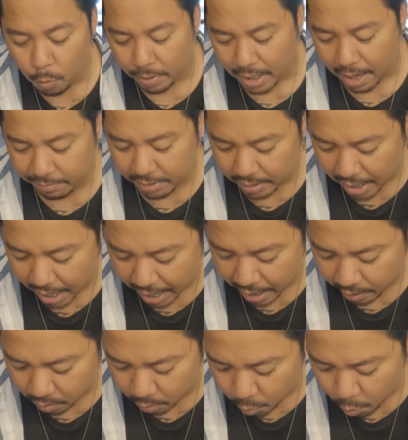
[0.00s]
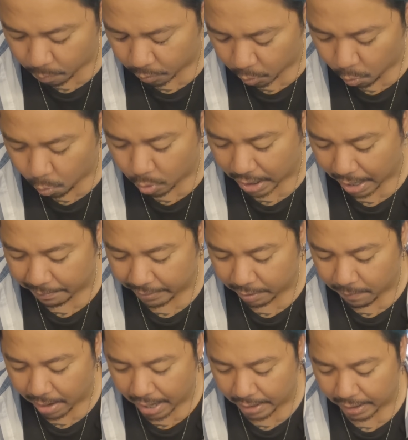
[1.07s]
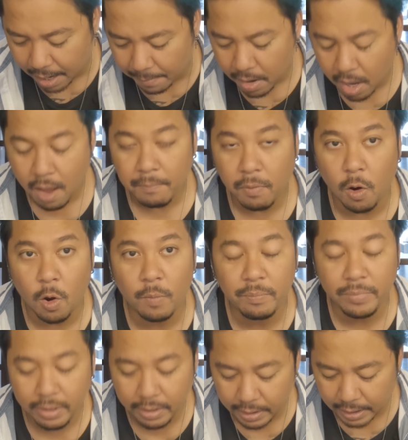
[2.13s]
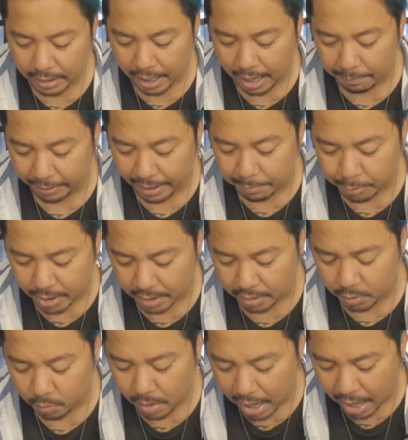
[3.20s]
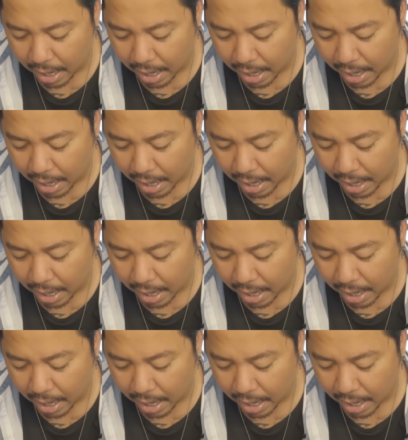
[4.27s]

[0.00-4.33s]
ปนะครับที่ถ่ายรูปคู่กับเอวานะครับพร้อมมีนะครับแคปชั่นที่ว่า